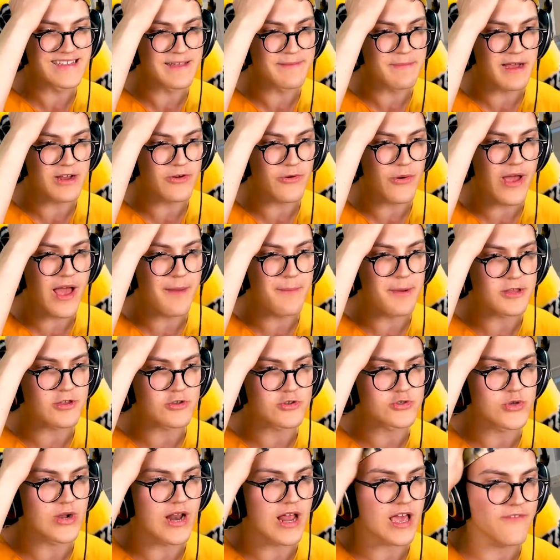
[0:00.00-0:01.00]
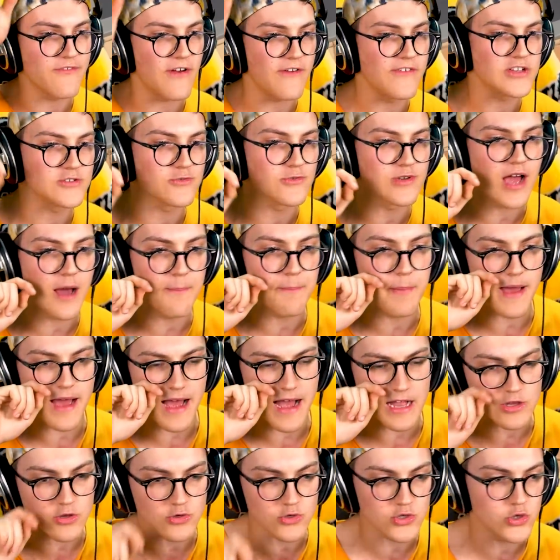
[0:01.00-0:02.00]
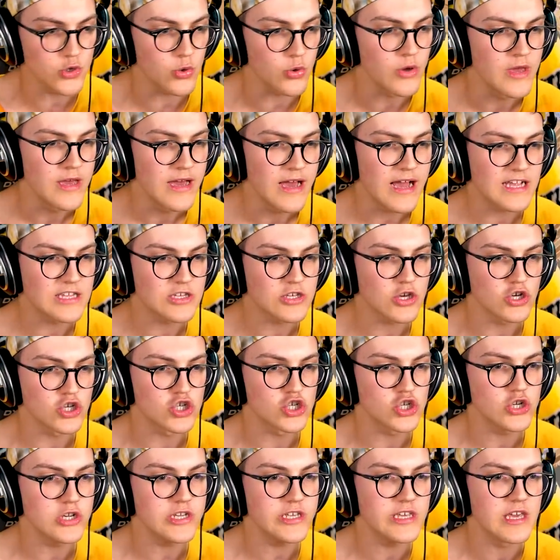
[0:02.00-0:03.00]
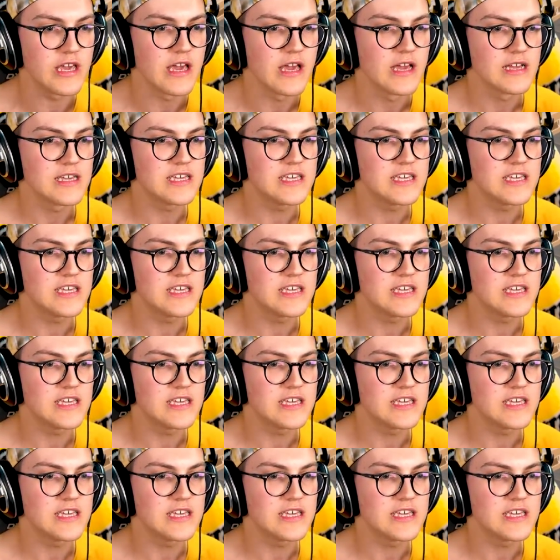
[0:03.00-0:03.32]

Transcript: c'est pas croyable Attention, elle arrive avec son grappin, attention Est-ce que Julie,